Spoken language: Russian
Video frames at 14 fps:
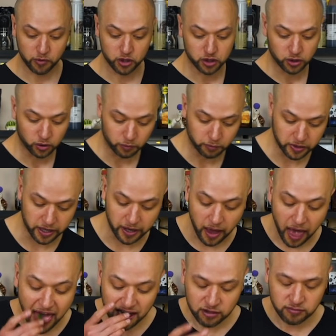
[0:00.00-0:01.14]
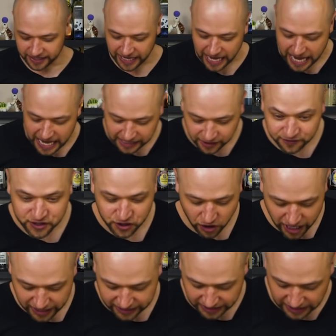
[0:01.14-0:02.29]
можно крупнее. Так, и все
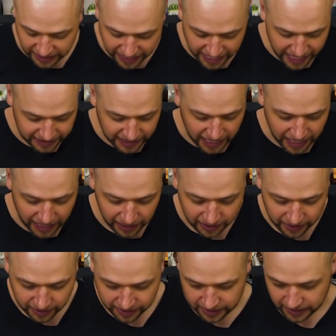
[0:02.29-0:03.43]
это лето